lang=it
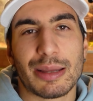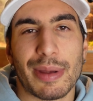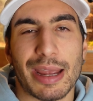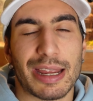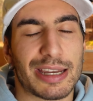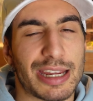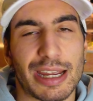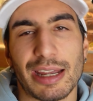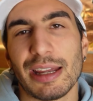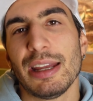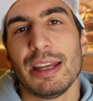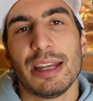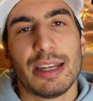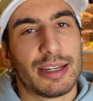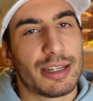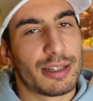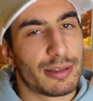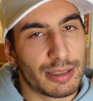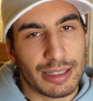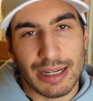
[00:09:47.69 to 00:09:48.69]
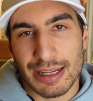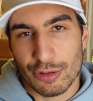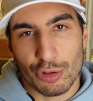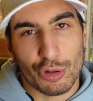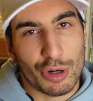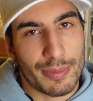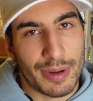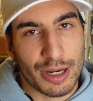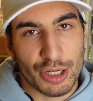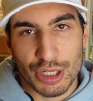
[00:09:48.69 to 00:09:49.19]
medie,
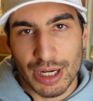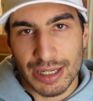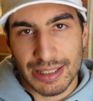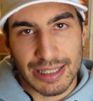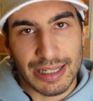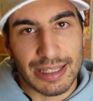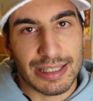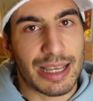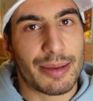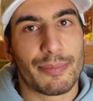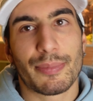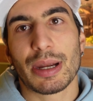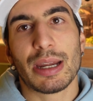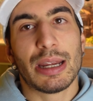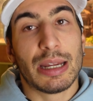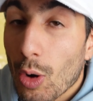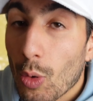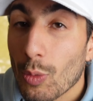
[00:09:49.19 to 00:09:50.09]
riescono a mangiarseli sempre.